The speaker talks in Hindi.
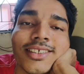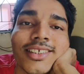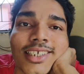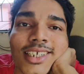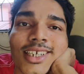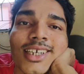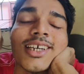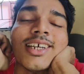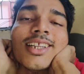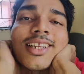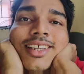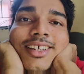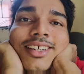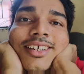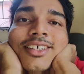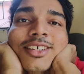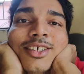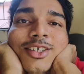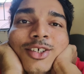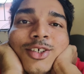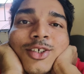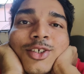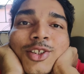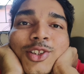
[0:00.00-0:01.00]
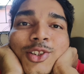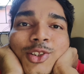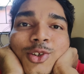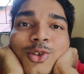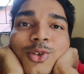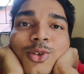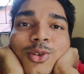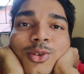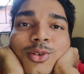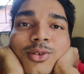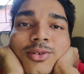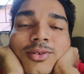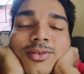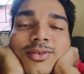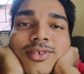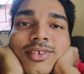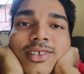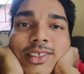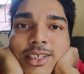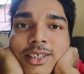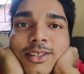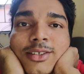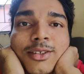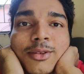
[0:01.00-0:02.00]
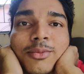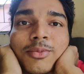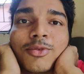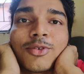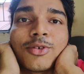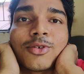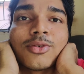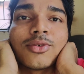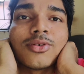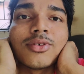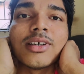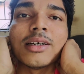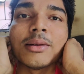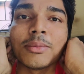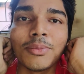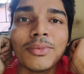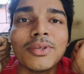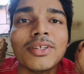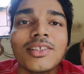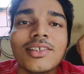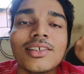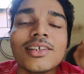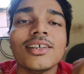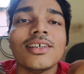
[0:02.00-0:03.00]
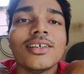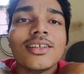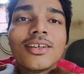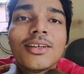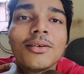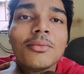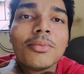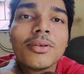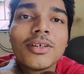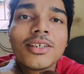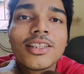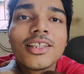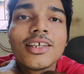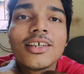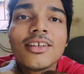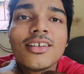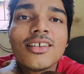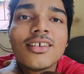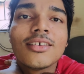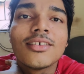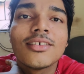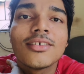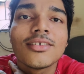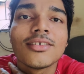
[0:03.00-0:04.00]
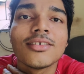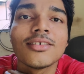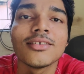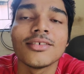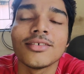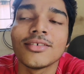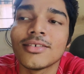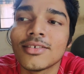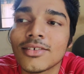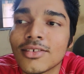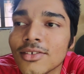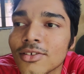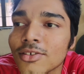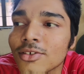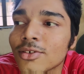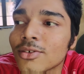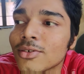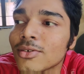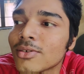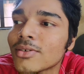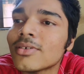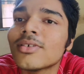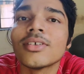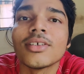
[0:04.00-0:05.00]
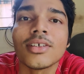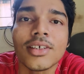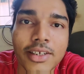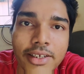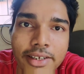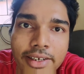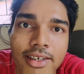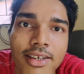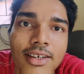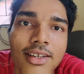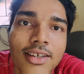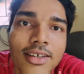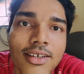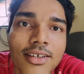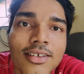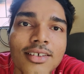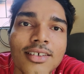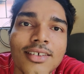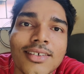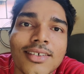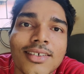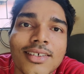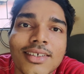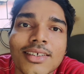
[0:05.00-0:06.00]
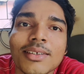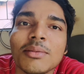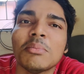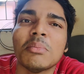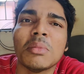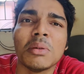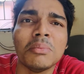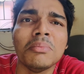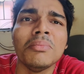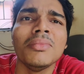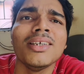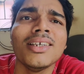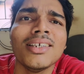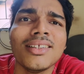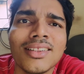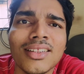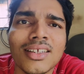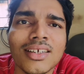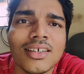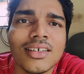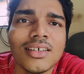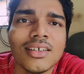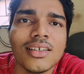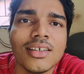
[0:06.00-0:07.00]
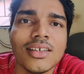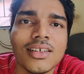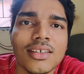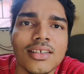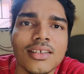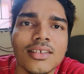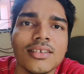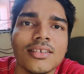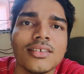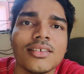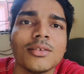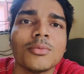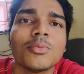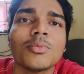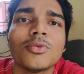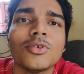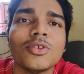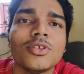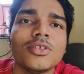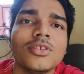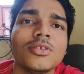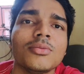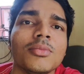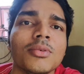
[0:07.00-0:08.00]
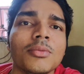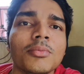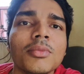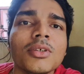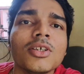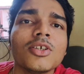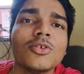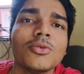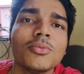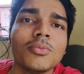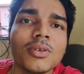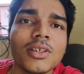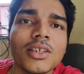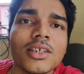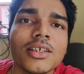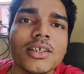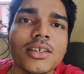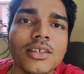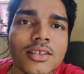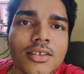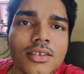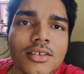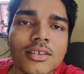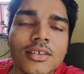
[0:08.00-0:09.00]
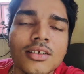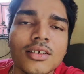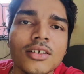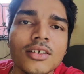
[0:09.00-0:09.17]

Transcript: सिंगल है तो ये सब तो अपने से ही करना पड़ता है ना सो कर लिया मम्मी कितना करेगी सब कुछ मम्मी के ऊपर अगर